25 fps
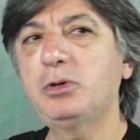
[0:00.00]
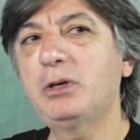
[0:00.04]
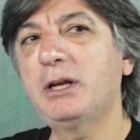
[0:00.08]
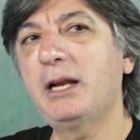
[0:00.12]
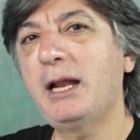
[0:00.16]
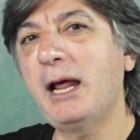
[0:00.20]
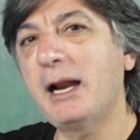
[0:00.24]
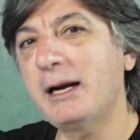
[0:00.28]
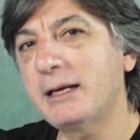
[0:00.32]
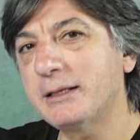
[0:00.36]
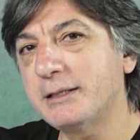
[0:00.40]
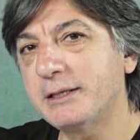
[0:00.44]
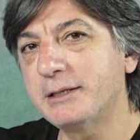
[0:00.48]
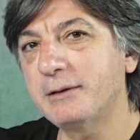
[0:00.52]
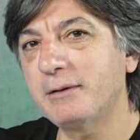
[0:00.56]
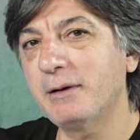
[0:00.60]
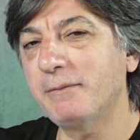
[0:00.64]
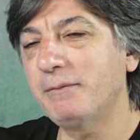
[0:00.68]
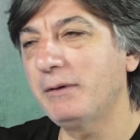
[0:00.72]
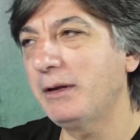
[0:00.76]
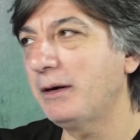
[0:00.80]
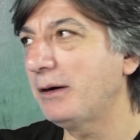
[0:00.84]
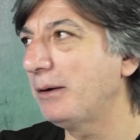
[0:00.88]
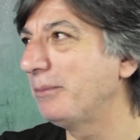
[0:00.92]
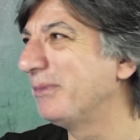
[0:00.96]
söyleyen herkese
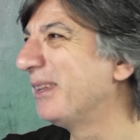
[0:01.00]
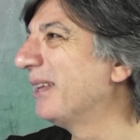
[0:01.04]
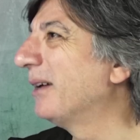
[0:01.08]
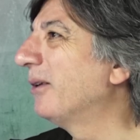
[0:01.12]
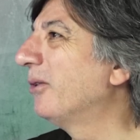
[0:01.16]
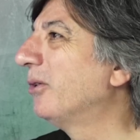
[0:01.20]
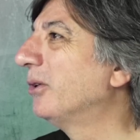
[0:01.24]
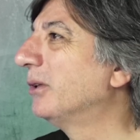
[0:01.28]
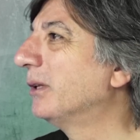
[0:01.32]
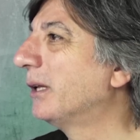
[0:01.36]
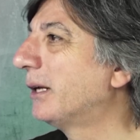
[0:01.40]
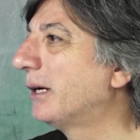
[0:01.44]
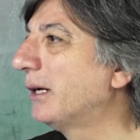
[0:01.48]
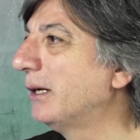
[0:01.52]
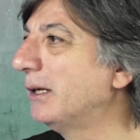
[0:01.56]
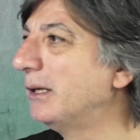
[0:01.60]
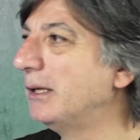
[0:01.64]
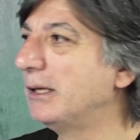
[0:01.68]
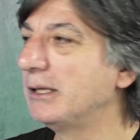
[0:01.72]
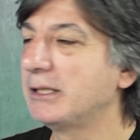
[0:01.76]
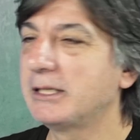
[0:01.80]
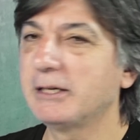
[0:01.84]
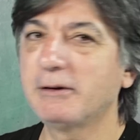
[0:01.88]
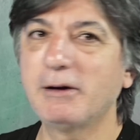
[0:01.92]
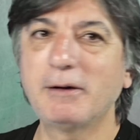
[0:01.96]
cevap veririm de onlara
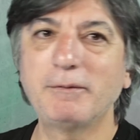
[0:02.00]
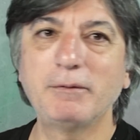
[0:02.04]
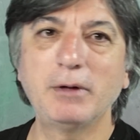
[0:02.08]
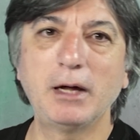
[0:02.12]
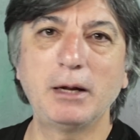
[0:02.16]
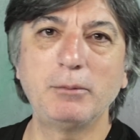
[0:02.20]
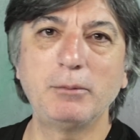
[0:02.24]
cevap